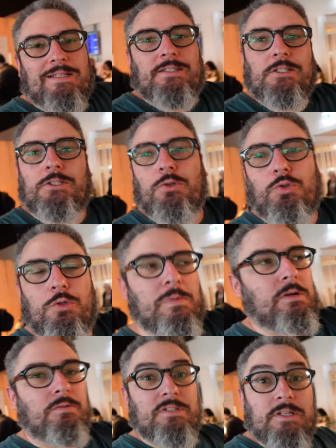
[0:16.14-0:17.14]
é que vocês estão? Tudo
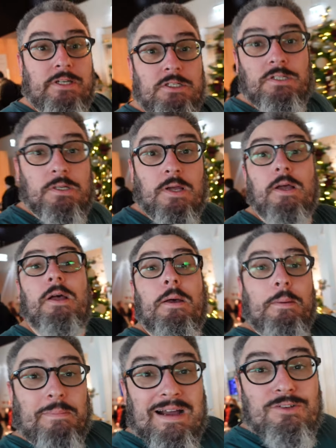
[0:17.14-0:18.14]
bem com vocês?
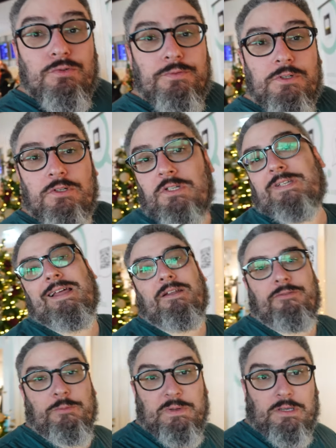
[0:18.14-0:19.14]
Mais um vídeo de sala
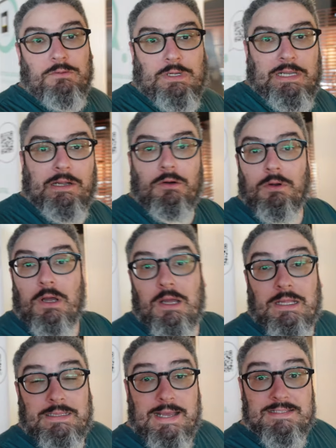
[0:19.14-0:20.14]
VIP aqui no canal.
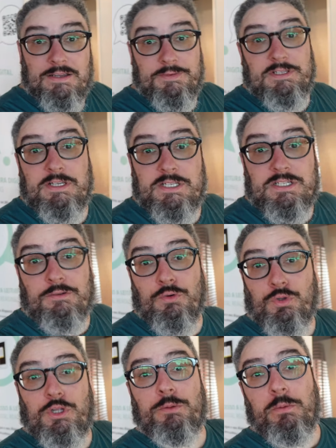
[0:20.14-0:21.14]
Dessa vez a gente está
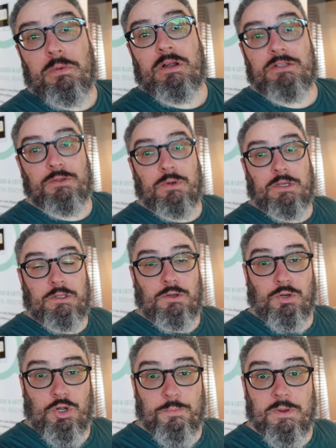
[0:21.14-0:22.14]
voltando para o Brasil aqui da
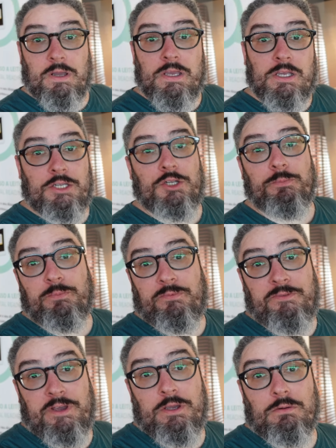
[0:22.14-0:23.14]
Europa e a gente
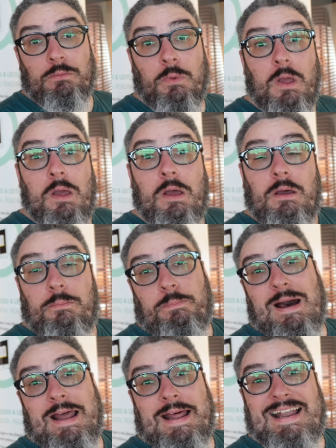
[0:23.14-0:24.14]
veio
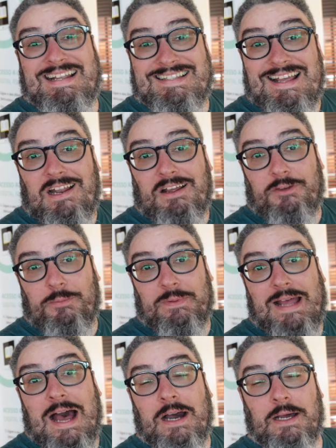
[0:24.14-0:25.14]
parar na sala VIP
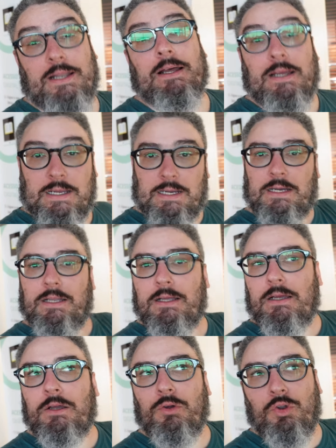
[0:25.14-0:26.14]
da ANA.
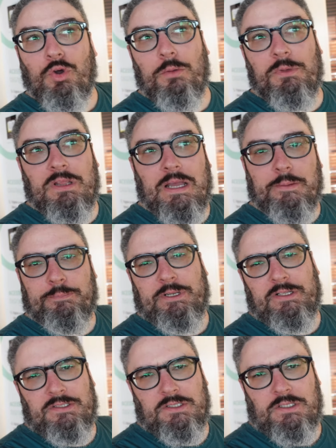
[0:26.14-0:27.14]
ANA é o nome da
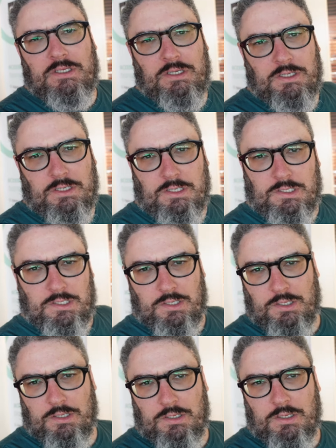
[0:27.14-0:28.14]
empresa que
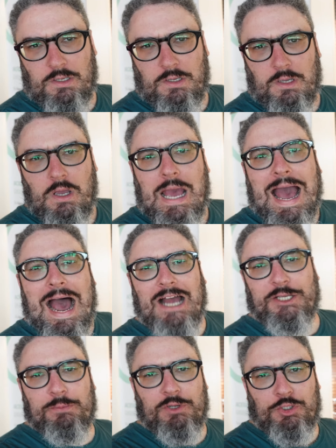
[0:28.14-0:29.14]

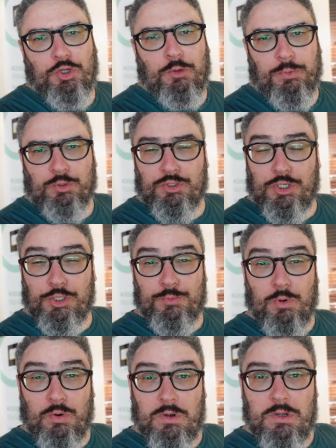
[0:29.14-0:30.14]
administra o aeroporto de
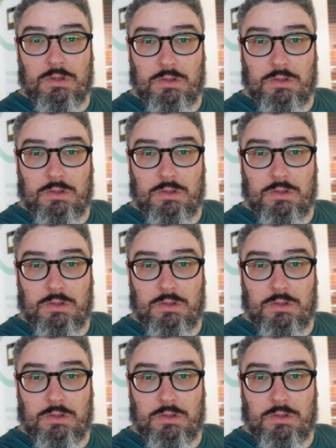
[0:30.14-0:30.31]
Lisboa